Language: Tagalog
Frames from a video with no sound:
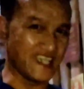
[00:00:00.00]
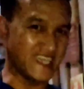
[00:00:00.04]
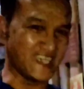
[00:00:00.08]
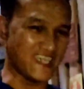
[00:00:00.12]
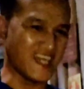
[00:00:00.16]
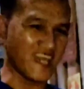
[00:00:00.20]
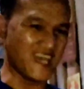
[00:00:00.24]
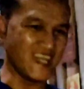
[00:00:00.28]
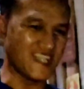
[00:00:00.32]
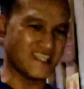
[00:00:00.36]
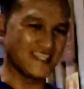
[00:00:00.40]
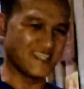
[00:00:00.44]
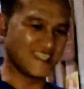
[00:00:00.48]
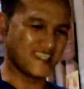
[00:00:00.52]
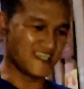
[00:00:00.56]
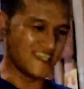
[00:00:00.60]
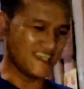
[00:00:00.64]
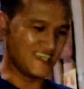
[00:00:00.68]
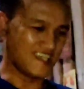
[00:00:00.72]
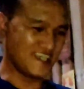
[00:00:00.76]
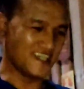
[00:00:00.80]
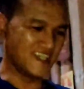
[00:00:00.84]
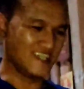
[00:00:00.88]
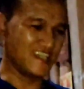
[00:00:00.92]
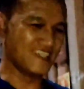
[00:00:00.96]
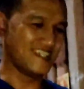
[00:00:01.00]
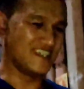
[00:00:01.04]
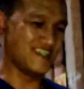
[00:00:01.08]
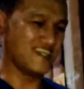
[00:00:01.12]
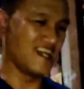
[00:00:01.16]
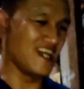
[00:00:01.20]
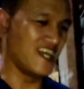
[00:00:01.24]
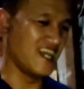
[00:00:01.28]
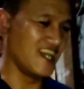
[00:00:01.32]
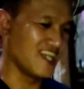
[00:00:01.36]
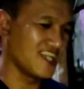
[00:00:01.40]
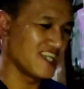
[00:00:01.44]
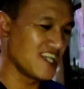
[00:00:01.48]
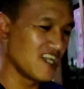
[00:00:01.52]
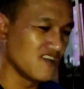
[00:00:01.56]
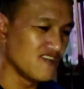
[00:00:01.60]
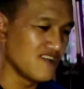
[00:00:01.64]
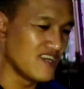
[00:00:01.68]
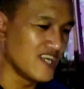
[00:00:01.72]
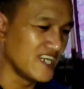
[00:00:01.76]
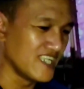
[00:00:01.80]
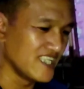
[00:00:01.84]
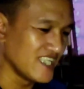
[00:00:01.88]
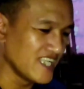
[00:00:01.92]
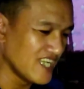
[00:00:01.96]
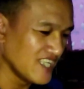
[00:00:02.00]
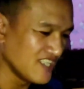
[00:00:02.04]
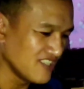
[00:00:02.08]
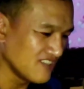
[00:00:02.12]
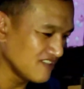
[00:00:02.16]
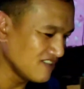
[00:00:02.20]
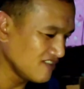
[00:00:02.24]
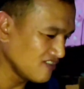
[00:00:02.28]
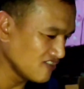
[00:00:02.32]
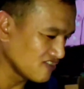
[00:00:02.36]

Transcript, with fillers: Ayan. Uh, gawa na, no?